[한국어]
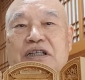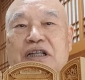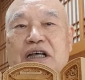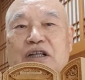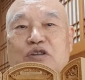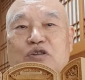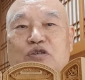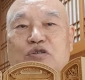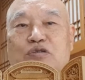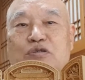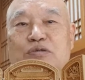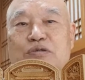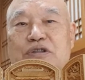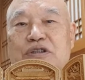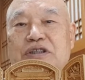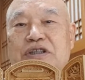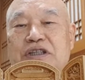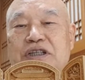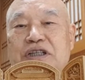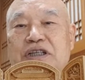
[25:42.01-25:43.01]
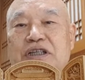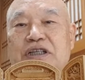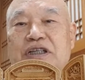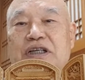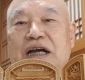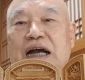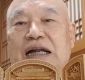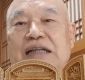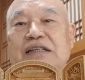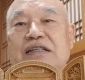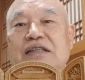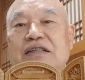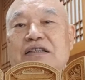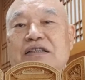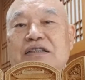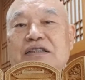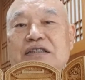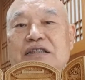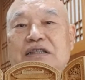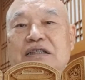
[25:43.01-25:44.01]
다투는 일,
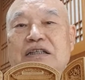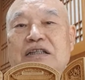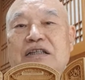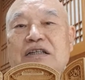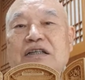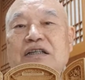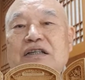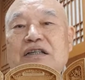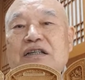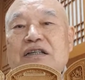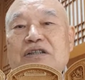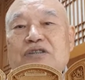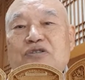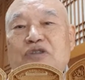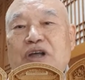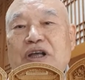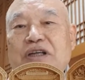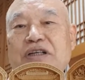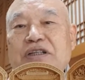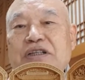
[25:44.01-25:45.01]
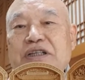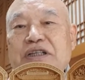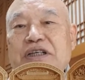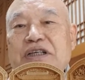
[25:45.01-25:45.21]
갈등되는